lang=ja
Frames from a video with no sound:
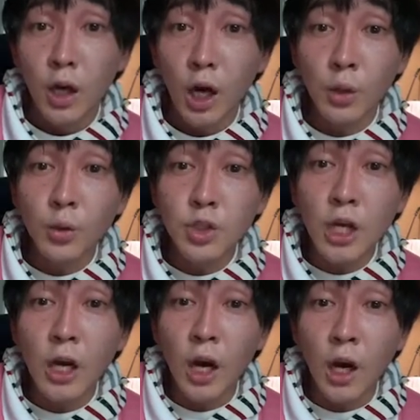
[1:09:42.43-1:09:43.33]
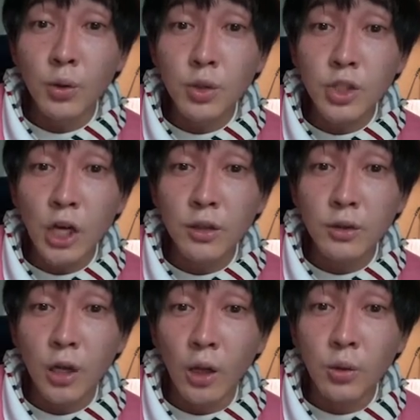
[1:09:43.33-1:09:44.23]
あのちゃん、あのちゃん、
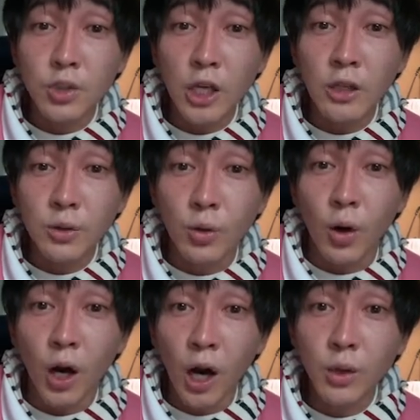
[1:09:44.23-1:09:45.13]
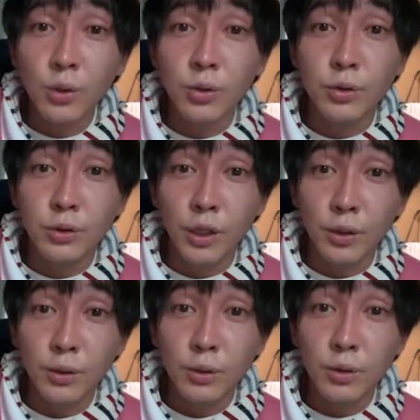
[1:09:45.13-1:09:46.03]
あのちゃんの、あのって
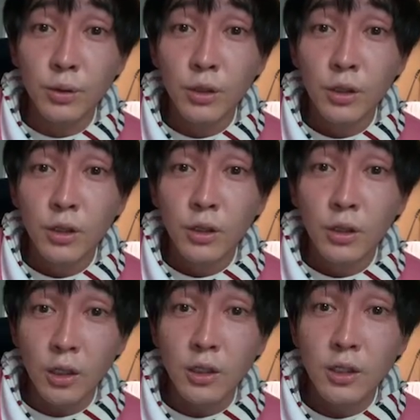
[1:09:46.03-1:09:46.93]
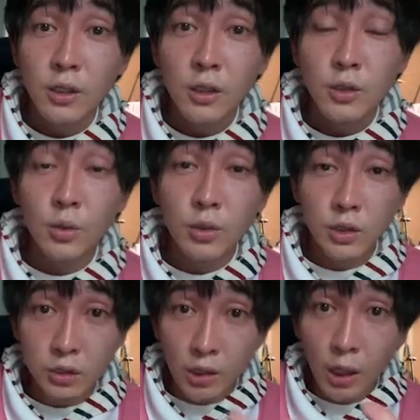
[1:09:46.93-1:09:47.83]
いう、何？その
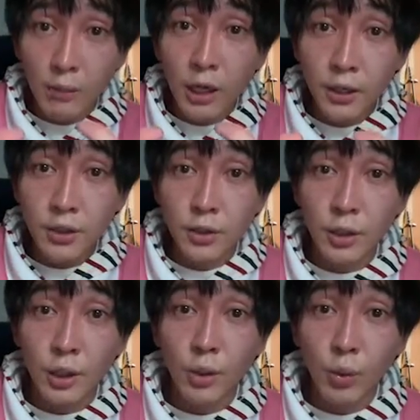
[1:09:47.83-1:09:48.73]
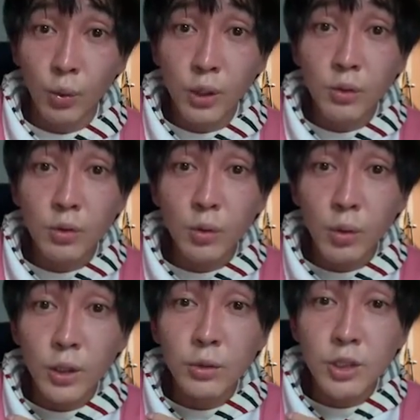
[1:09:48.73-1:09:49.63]
名前って、俺の、
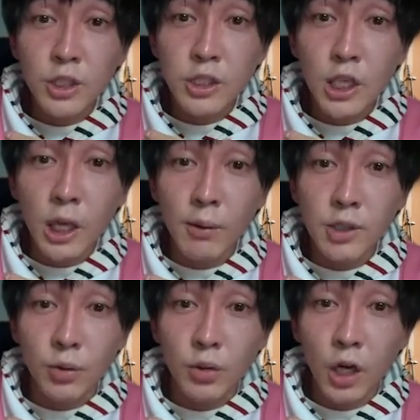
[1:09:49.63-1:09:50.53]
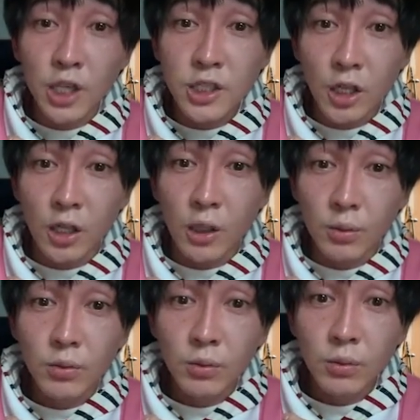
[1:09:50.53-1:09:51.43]
俺の新生かまちゃんの歌詞からな
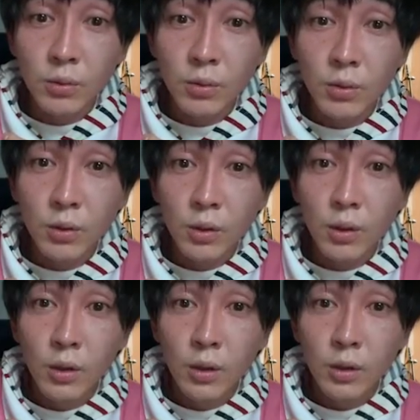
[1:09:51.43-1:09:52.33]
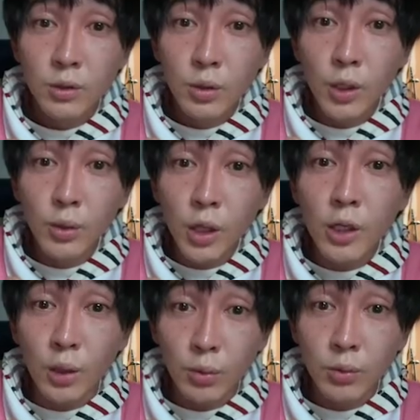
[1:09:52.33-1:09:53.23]
の？それが由
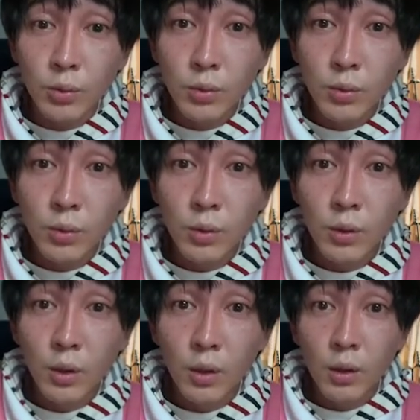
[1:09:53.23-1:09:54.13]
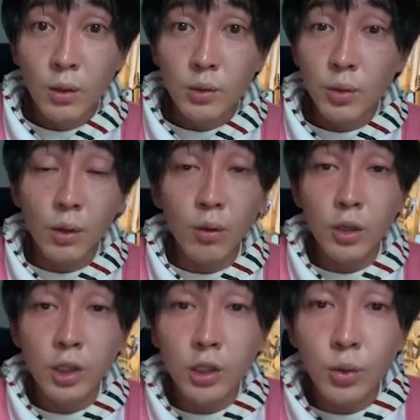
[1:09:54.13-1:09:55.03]
来なの？それは
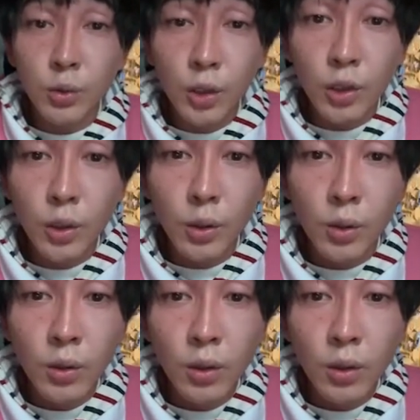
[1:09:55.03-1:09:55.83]
俺聞いたことないけど。